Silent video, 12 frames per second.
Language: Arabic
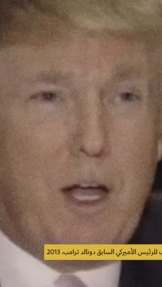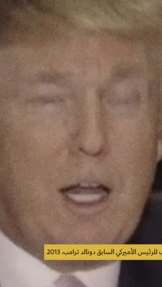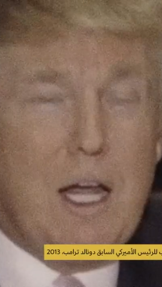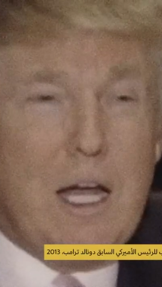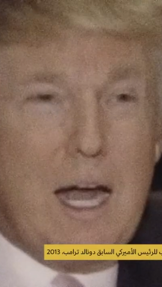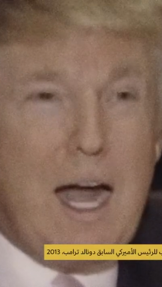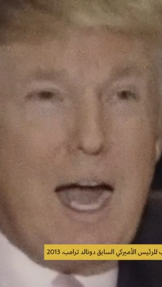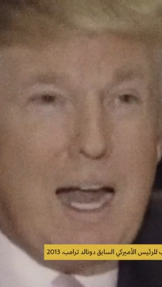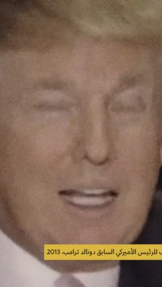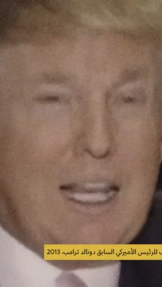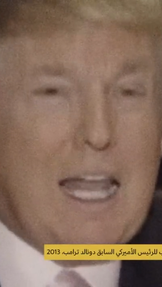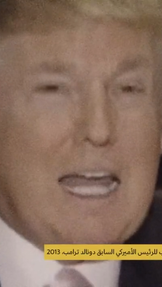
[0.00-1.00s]
خطر
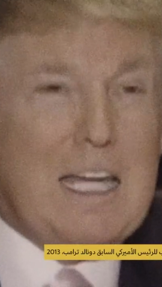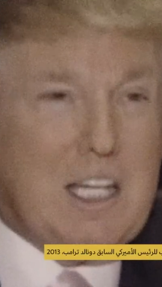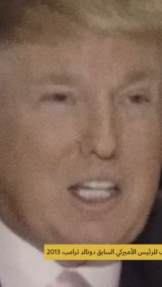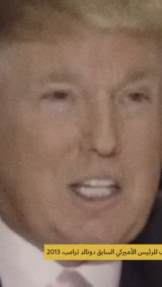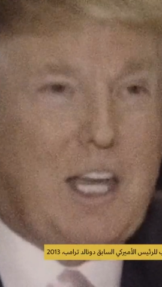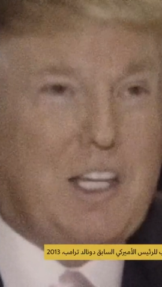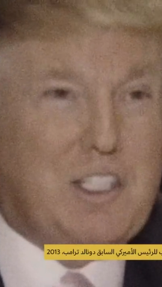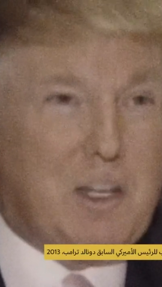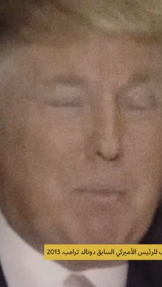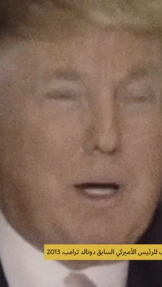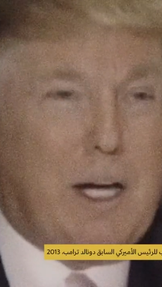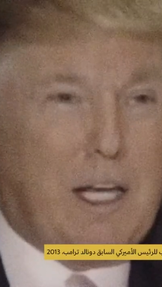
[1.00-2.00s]
بالسياسة كمان مع
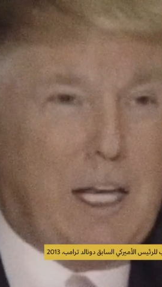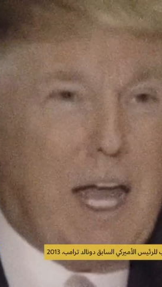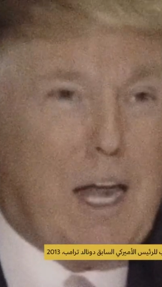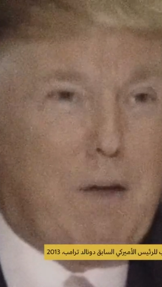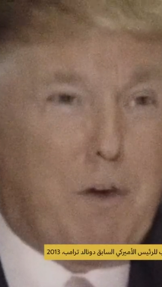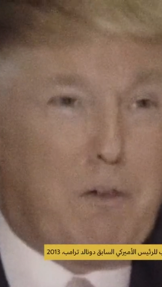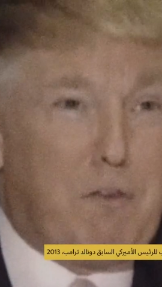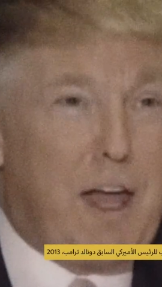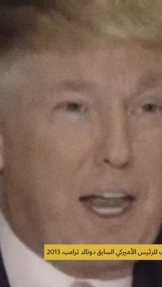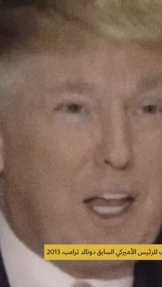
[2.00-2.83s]
صعود سياسيين